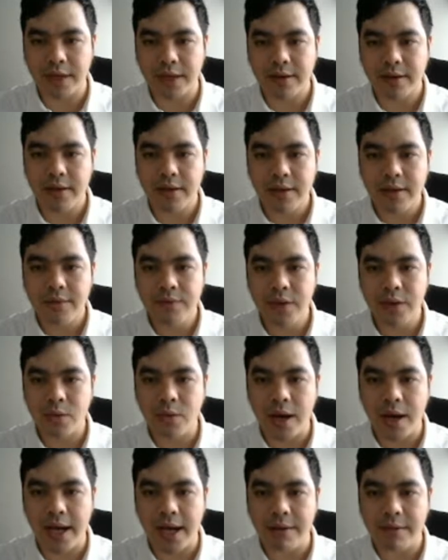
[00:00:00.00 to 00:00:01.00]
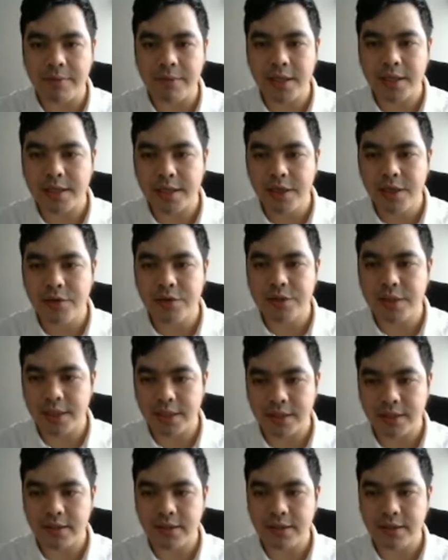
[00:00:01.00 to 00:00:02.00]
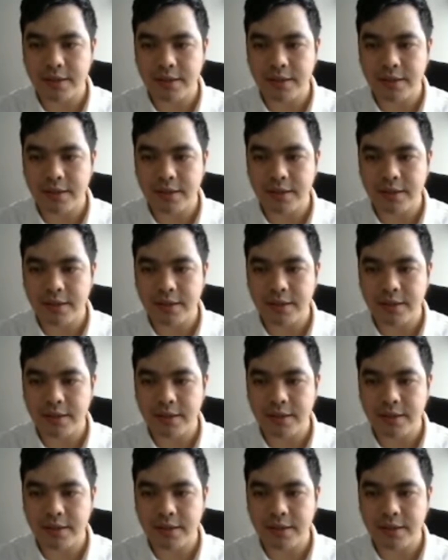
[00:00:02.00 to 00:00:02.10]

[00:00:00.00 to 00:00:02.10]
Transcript: này vừa qua áp lực điều chỉnh